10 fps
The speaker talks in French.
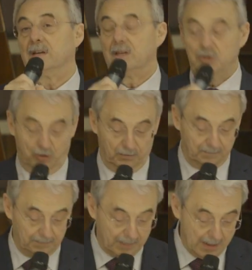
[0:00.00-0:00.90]
les régions.
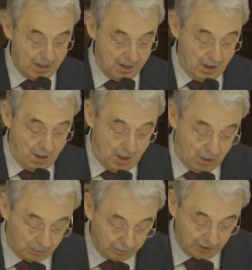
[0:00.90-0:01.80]

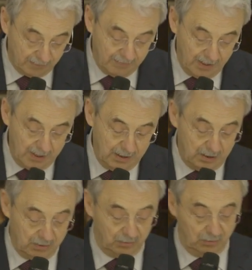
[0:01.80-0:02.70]
Le travail
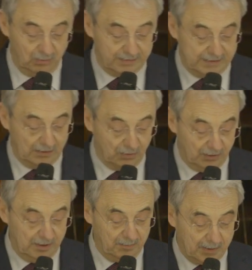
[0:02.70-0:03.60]
du
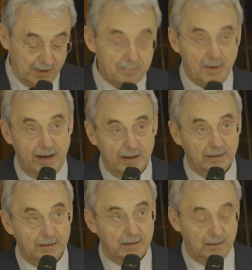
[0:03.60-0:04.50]
COI
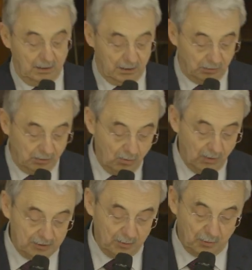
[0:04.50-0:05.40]
prépare une
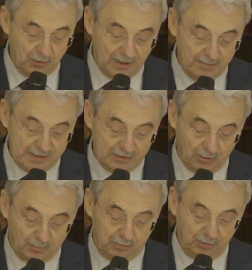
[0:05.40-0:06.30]
loi de
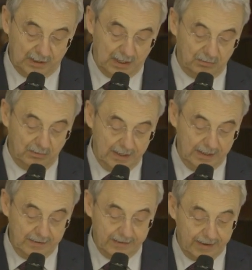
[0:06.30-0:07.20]
programmation
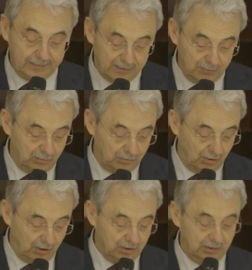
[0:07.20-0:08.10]
pluriannuelle attendue de
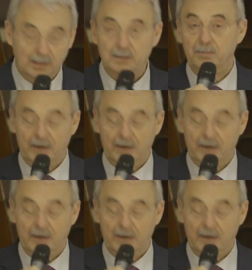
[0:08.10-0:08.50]
longue date